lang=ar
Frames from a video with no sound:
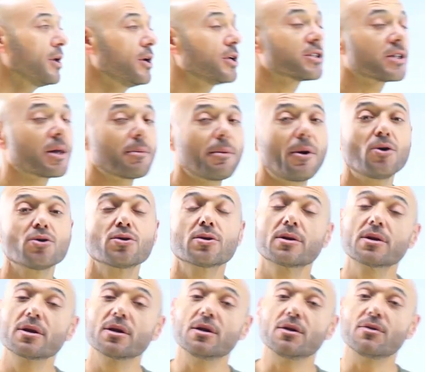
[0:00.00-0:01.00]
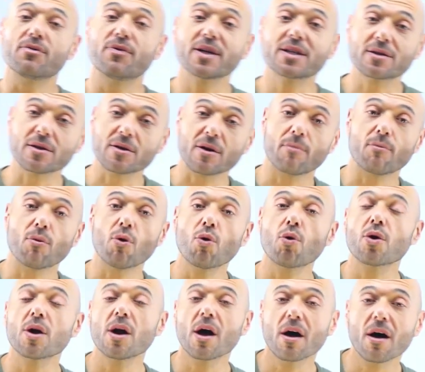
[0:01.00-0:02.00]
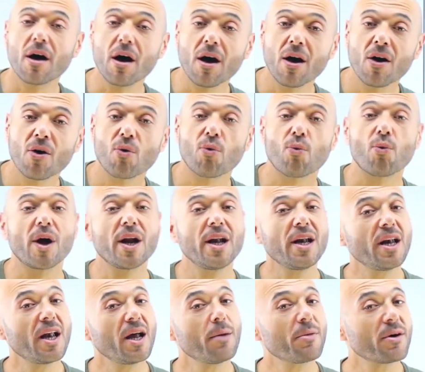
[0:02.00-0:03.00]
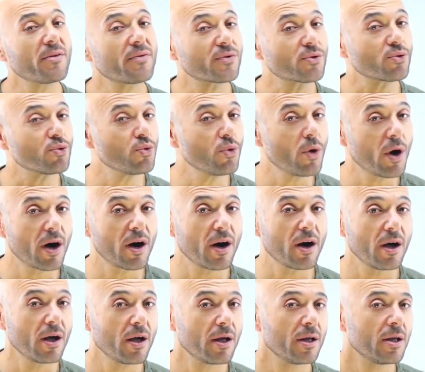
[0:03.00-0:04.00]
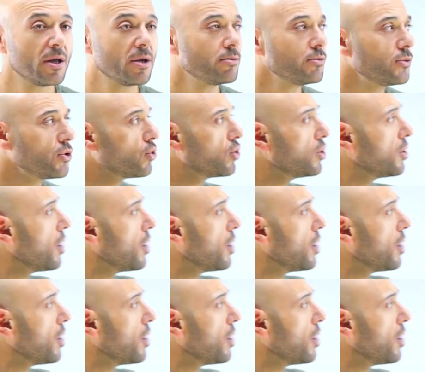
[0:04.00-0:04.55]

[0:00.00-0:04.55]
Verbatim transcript: طب أحط الفترة مغلقة ولا مفتوحة تقول يا